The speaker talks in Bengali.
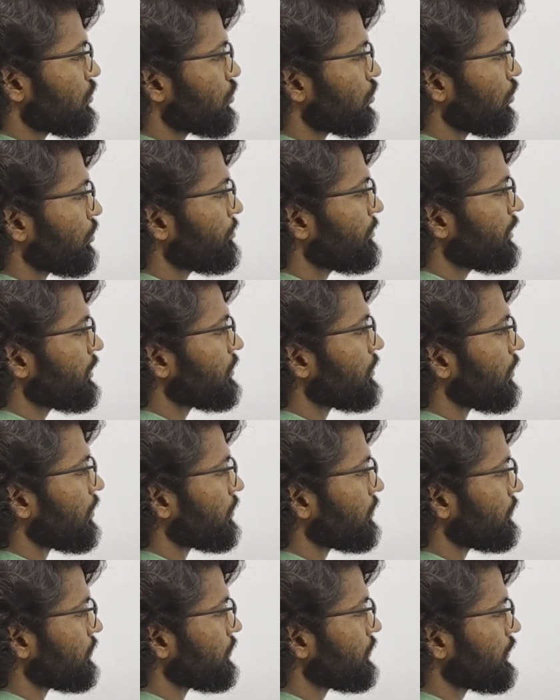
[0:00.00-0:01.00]

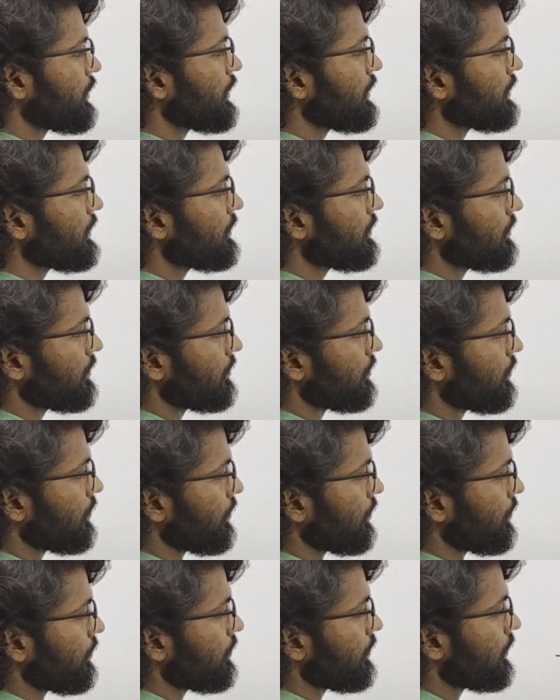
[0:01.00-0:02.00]
সমীকরণটি
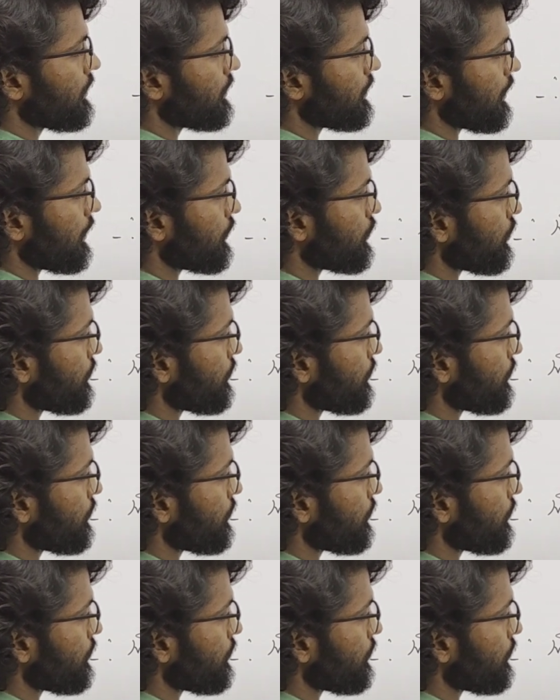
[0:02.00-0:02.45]
হলো তাহলে